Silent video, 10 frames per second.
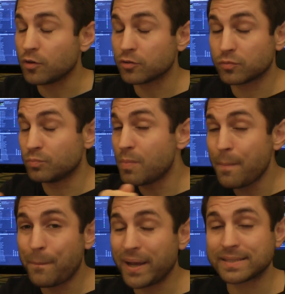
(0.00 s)
Non,
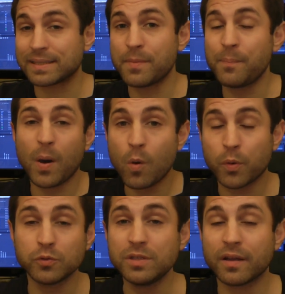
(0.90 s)
même pas. C'est même pas
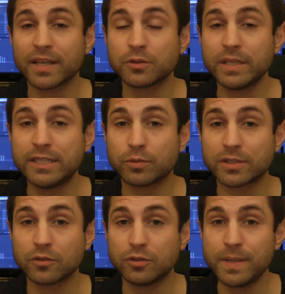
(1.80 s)
reproduit dans la version
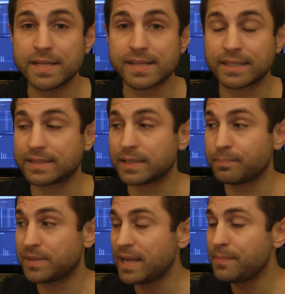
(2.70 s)
X68000.
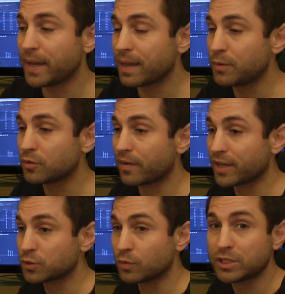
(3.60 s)
C'est délibérément dans la
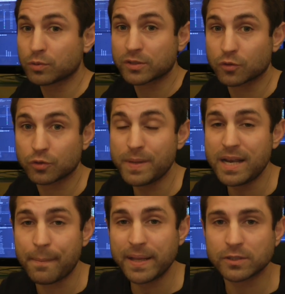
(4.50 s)
version
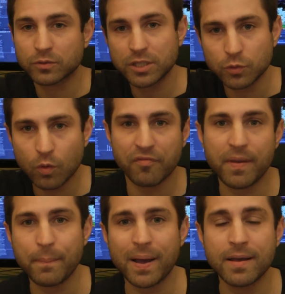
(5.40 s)
X68000. Les mecs ont sont dit, nous on le
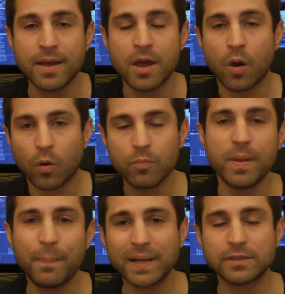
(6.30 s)
fait pas. On le
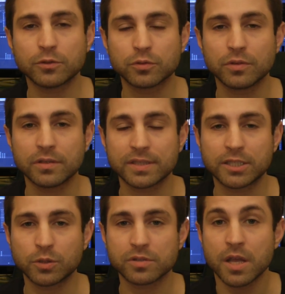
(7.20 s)
met pas ce truc,
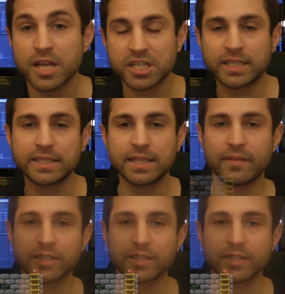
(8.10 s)
cette chose. J'ai testé la